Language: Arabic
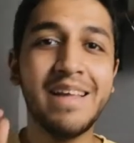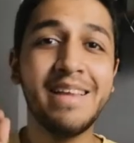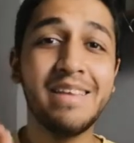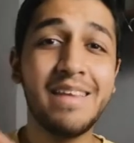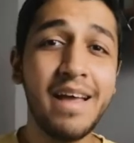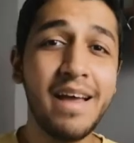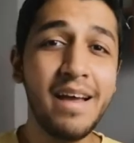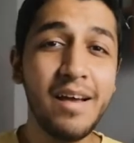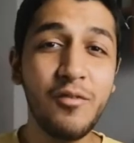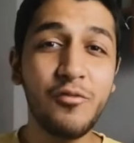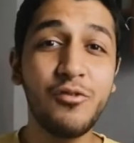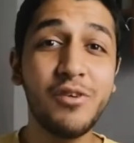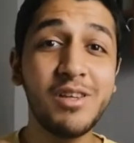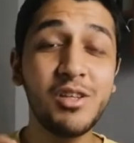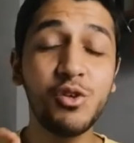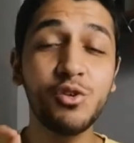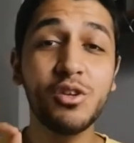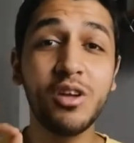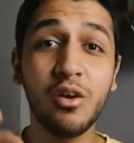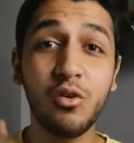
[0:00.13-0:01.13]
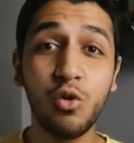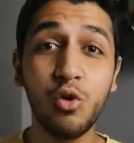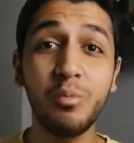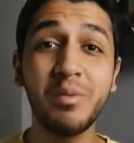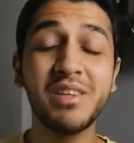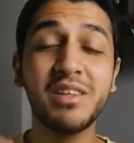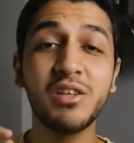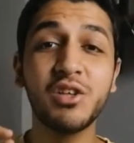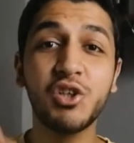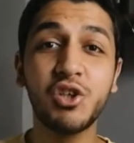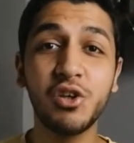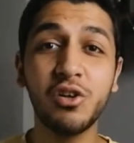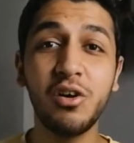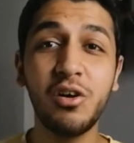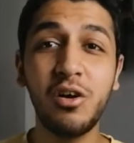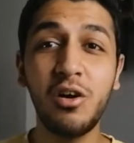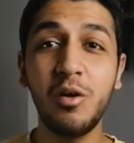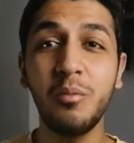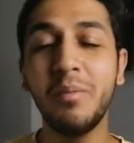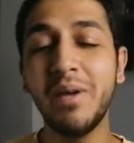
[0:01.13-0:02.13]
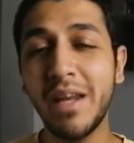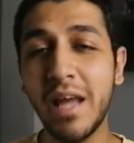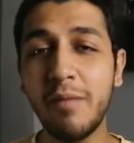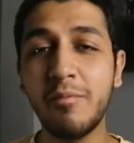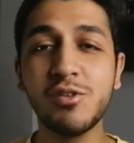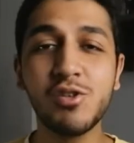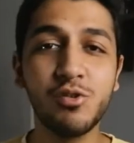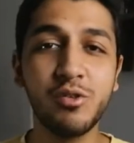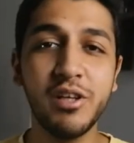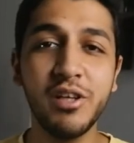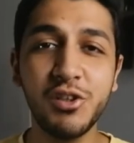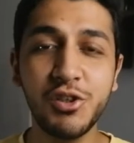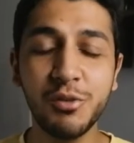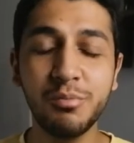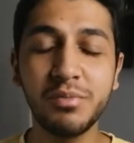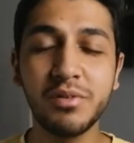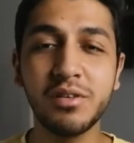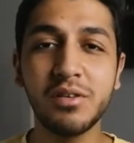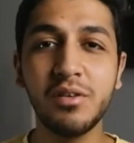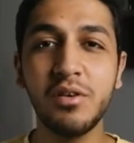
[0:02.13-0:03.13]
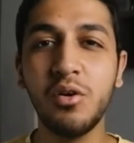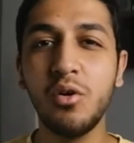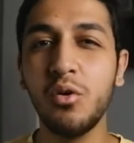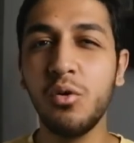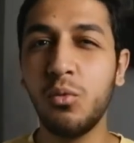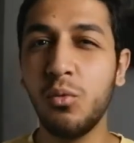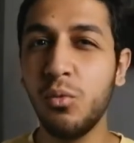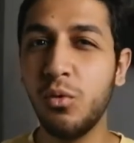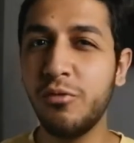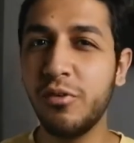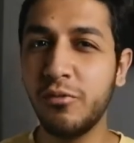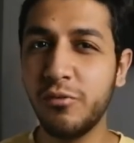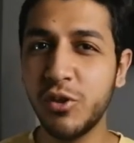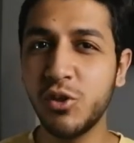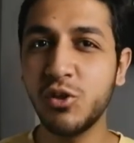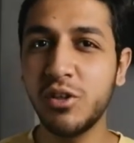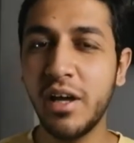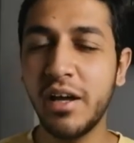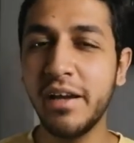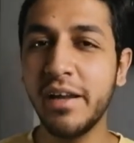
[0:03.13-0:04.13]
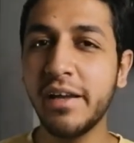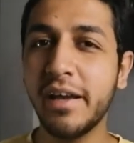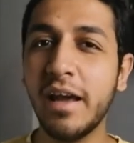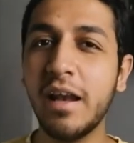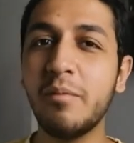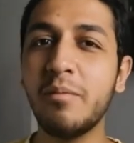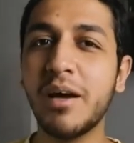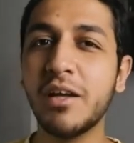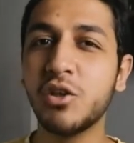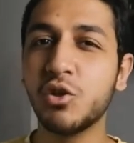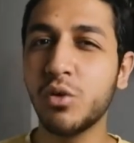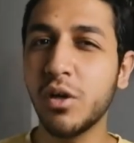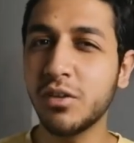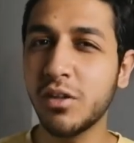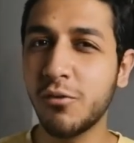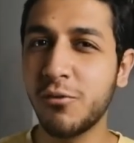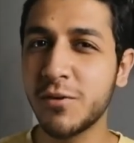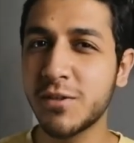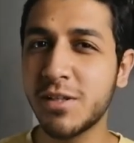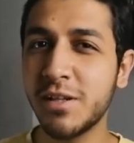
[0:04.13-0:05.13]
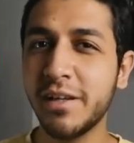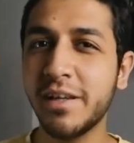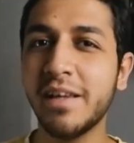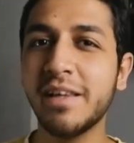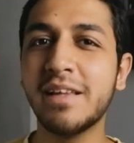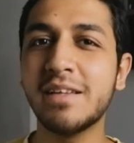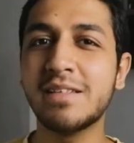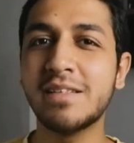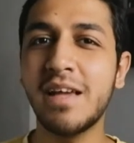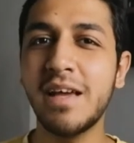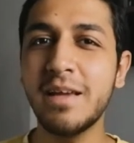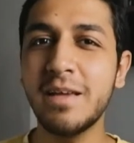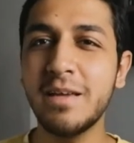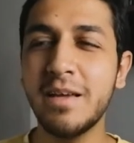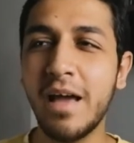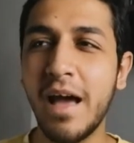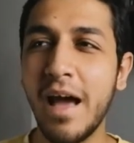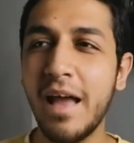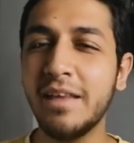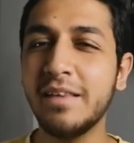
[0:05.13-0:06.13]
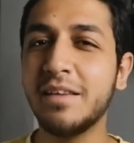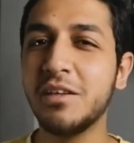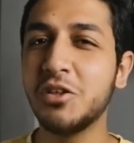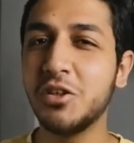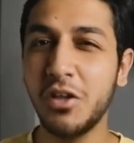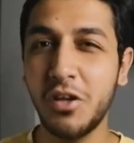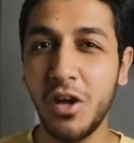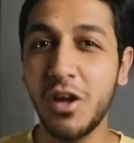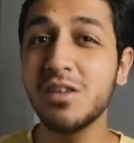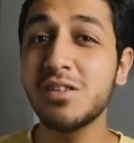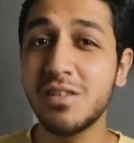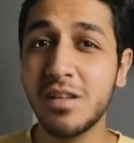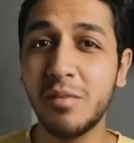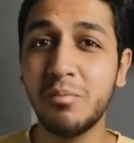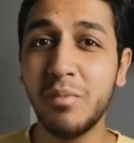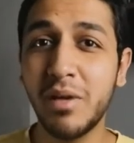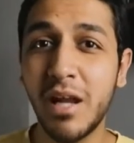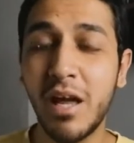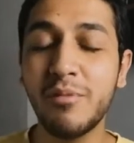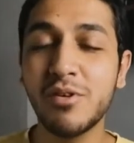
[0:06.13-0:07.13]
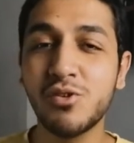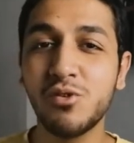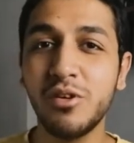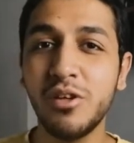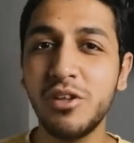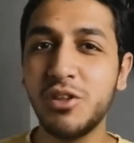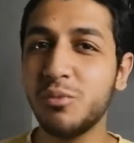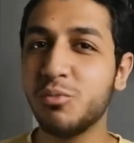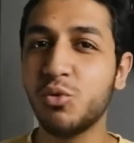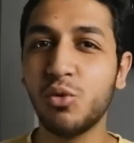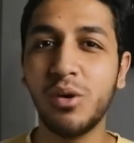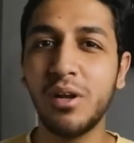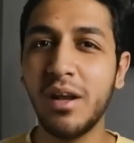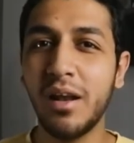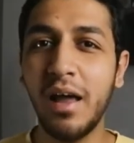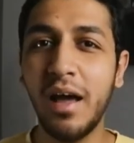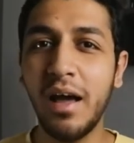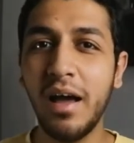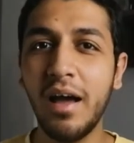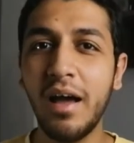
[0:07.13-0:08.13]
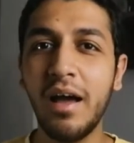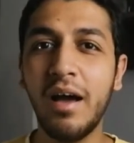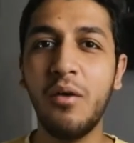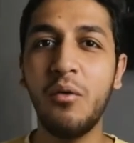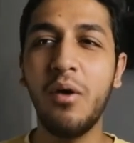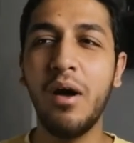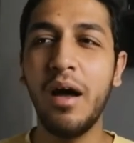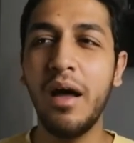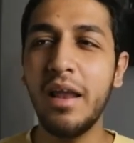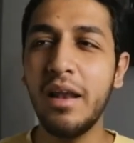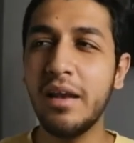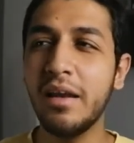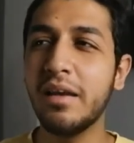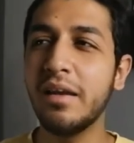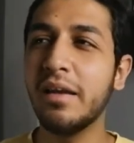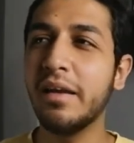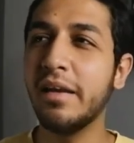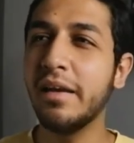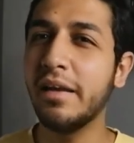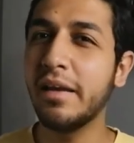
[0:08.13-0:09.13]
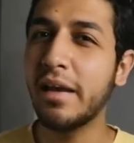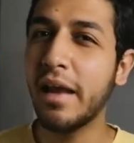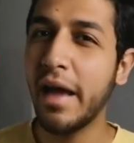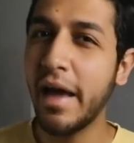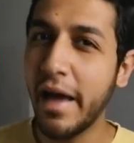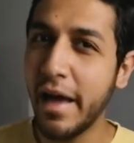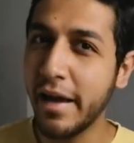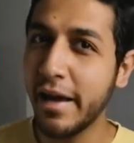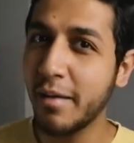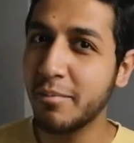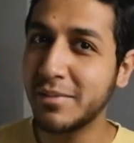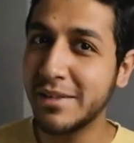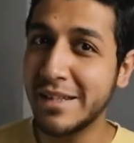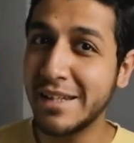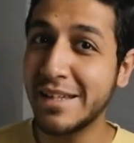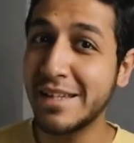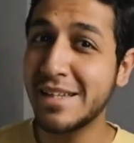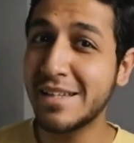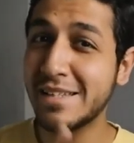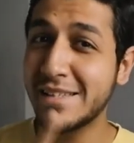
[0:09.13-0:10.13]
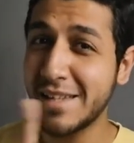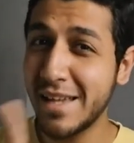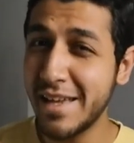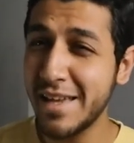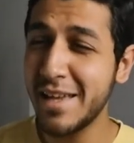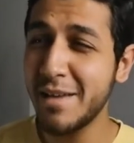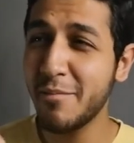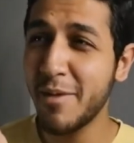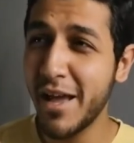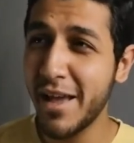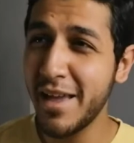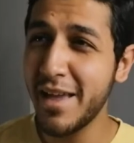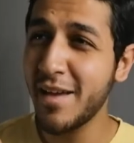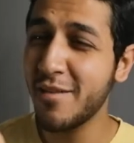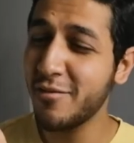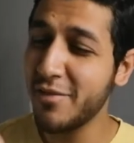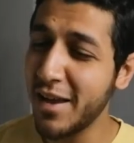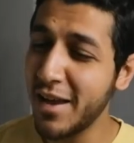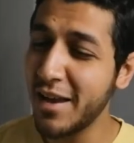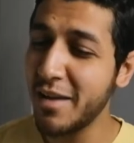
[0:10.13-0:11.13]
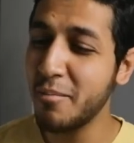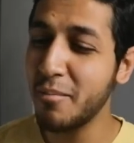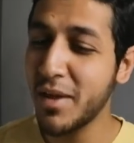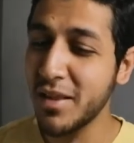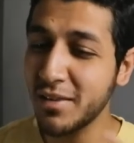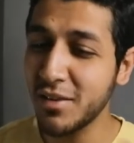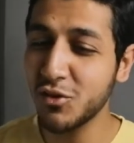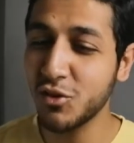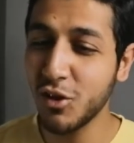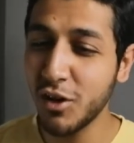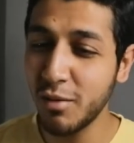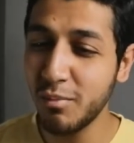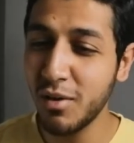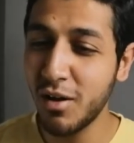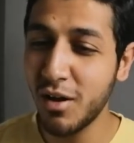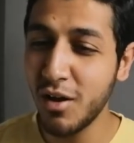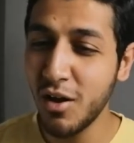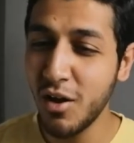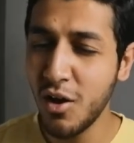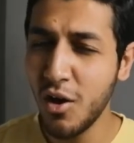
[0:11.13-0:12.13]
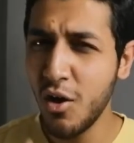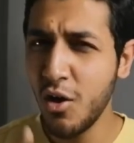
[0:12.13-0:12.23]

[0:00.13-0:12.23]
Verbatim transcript: ده فيديو تجربه الشراء من امازون ايجيبت وفي الفيديو ده هنتكلم عن شويه تفاصيل كده زي هل تشتري اصلا من امازون ايجيبت ولا لا وهل الحاجه بتيجي زي ما هي فعلا ما انت طالبها